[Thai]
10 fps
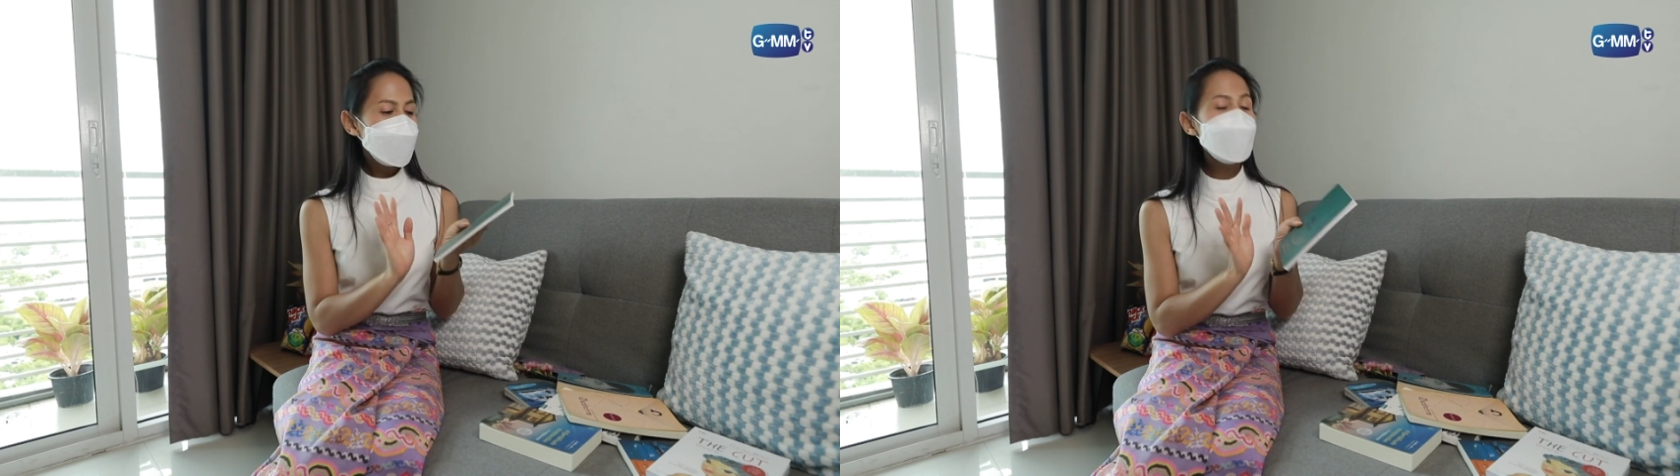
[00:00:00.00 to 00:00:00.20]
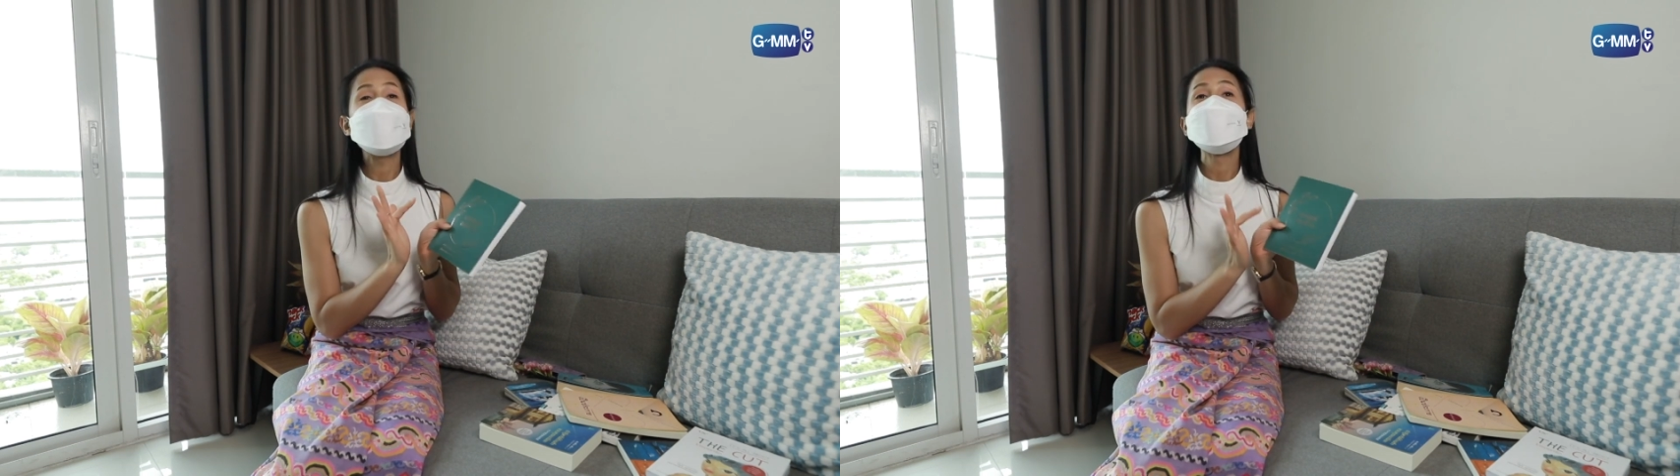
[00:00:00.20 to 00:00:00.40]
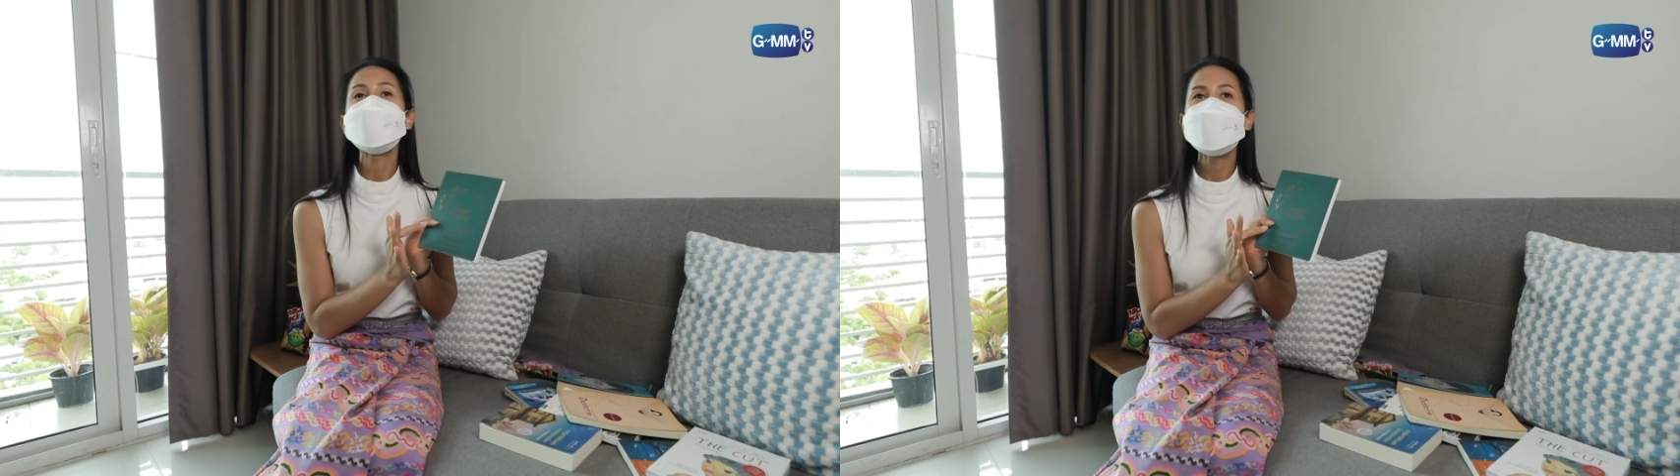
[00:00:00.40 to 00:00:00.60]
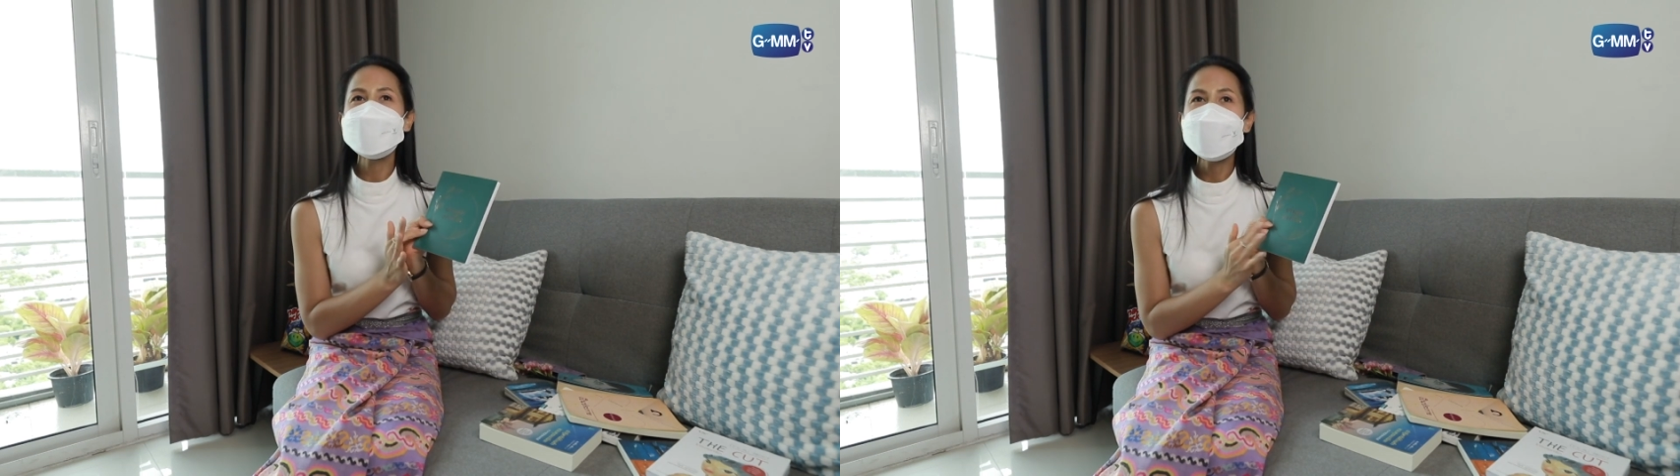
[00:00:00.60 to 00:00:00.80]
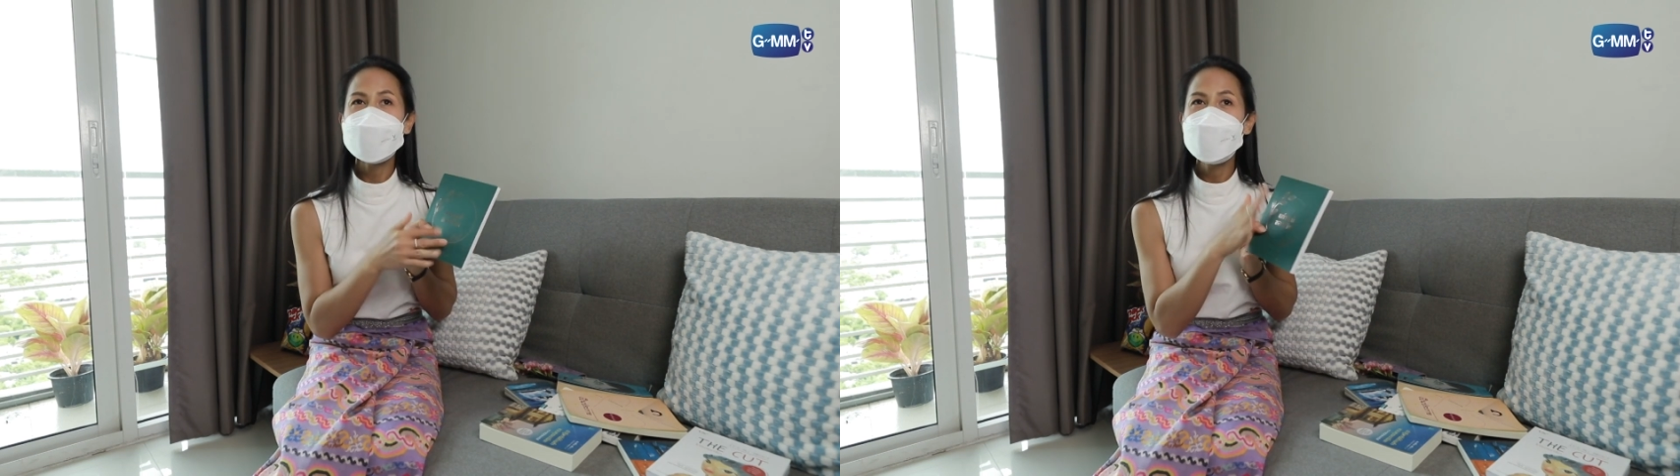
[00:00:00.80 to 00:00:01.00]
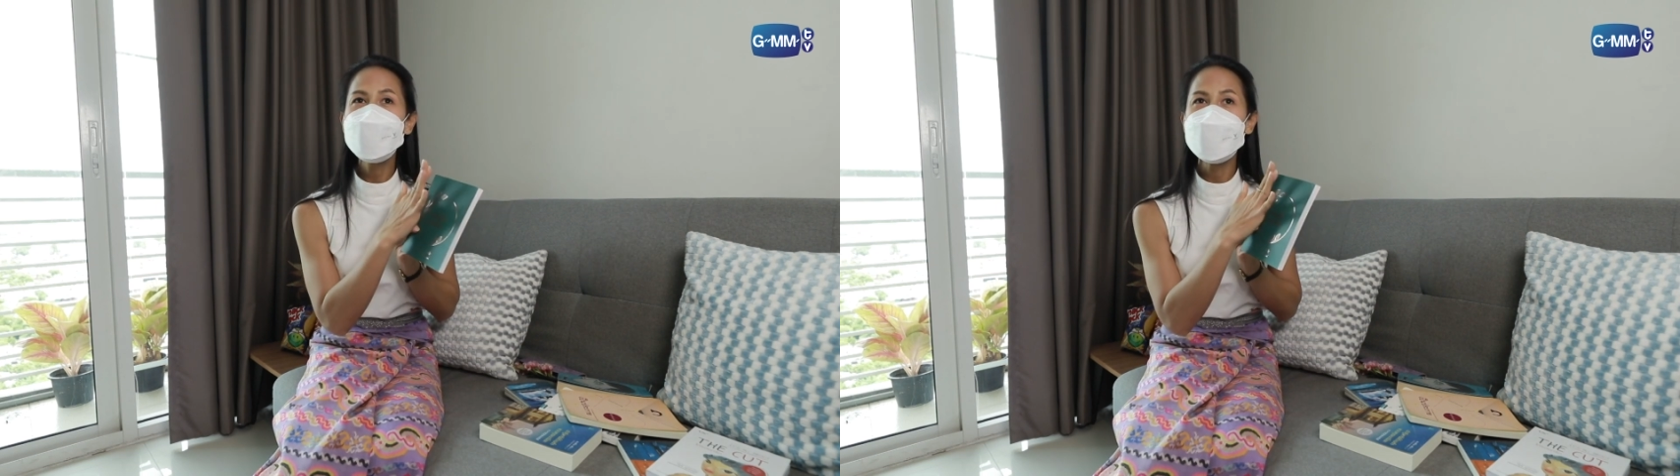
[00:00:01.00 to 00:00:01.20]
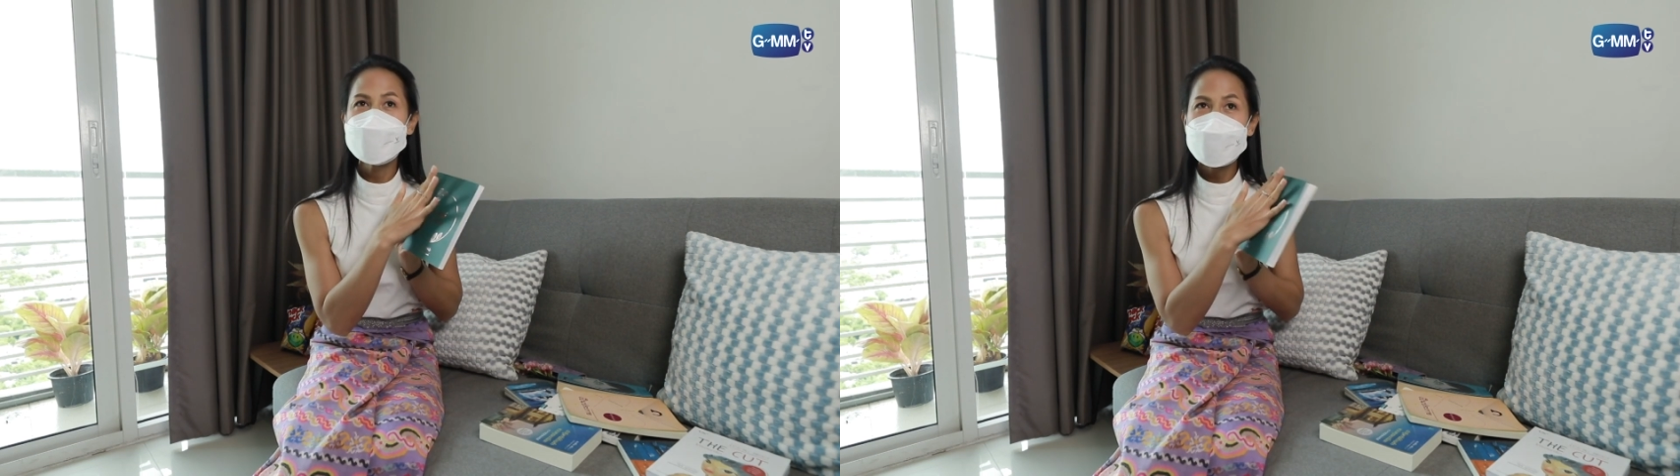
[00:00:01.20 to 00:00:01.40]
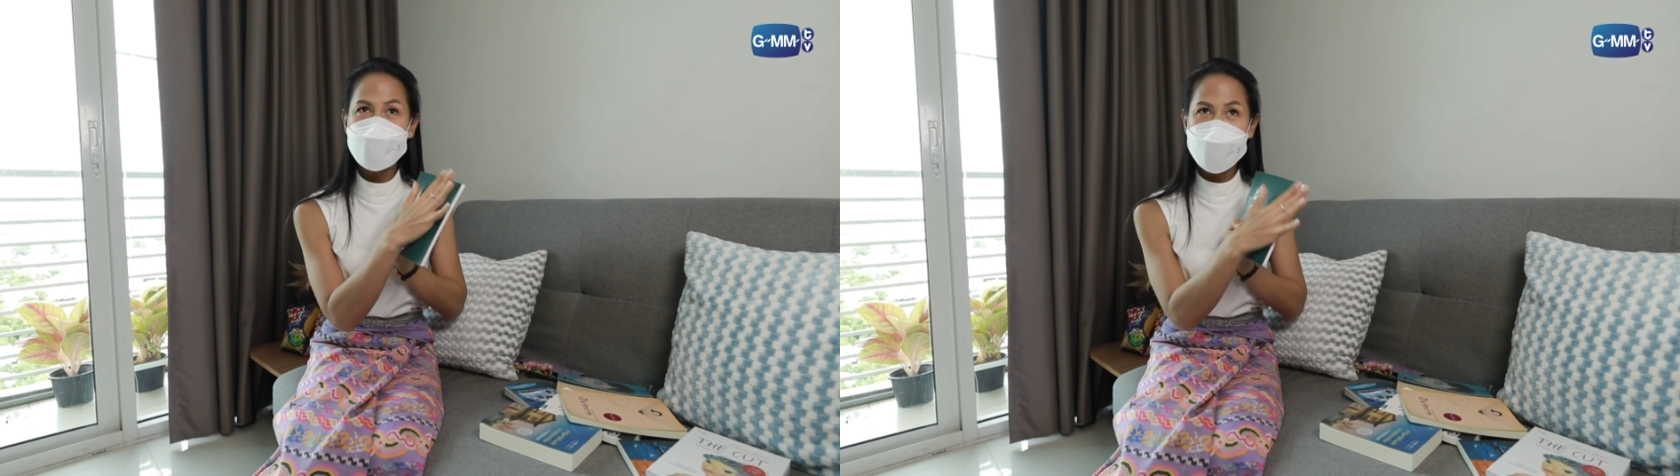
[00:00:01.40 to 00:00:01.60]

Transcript: เห็นจากลักษณะการผุ่นจับ